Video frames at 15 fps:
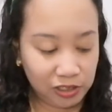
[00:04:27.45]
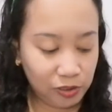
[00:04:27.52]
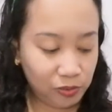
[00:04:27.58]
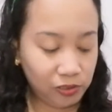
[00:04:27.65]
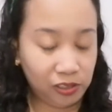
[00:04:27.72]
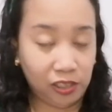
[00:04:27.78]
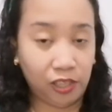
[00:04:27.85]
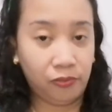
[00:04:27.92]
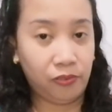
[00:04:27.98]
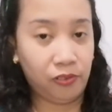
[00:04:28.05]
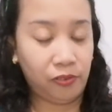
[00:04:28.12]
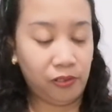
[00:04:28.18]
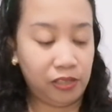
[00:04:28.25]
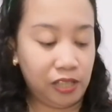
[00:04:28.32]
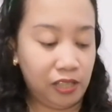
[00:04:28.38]
So, 3
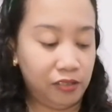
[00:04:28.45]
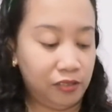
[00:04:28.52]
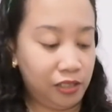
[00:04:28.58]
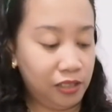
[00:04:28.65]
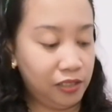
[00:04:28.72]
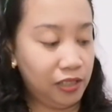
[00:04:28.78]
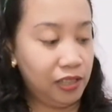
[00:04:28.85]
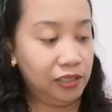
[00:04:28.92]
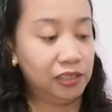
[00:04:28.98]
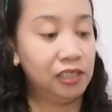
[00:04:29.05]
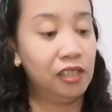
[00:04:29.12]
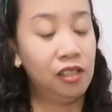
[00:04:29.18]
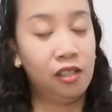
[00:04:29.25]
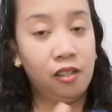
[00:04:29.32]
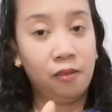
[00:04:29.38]
for 100 is
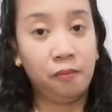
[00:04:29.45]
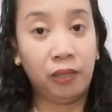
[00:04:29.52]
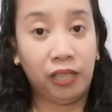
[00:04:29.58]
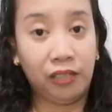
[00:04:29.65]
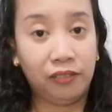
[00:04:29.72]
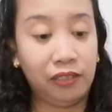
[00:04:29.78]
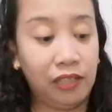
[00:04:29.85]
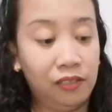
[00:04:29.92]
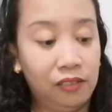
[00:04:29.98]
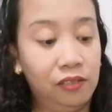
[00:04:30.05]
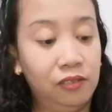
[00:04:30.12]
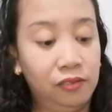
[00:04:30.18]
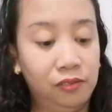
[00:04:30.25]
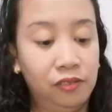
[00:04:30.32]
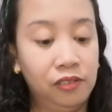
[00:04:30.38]
magandang
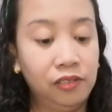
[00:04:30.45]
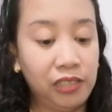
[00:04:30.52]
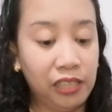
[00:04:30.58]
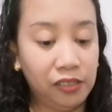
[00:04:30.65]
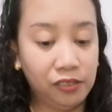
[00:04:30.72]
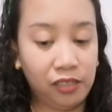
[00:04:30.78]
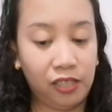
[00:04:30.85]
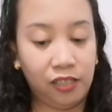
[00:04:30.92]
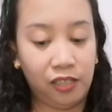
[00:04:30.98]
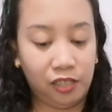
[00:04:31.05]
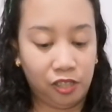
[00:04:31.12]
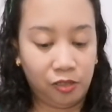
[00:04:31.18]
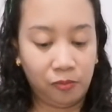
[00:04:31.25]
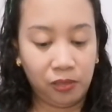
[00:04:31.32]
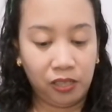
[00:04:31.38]
stationary
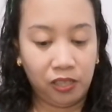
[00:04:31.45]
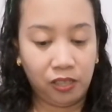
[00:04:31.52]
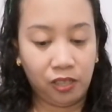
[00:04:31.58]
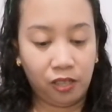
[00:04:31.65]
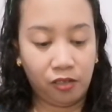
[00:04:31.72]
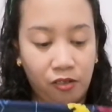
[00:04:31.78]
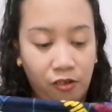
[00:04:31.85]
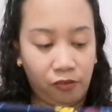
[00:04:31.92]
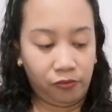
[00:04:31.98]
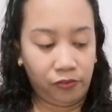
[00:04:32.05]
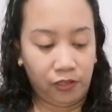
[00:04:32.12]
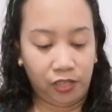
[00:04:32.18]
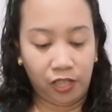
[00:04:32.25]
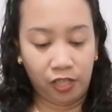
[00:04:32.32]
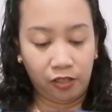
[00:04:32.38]
niya. Magandang
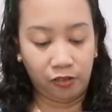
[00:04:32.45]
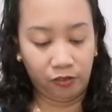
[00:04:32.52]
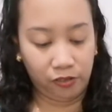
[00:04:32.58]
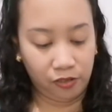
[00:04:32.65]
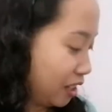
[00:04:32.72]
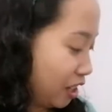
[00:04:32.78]
offer na yun.